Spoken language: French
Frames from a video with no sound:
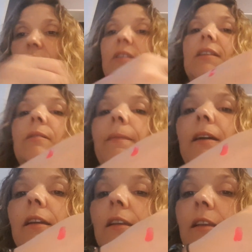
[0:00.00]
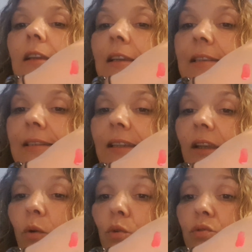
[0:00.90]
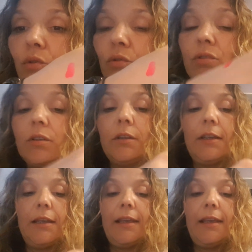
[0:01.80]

je vous éteins pas. C'est rose rose.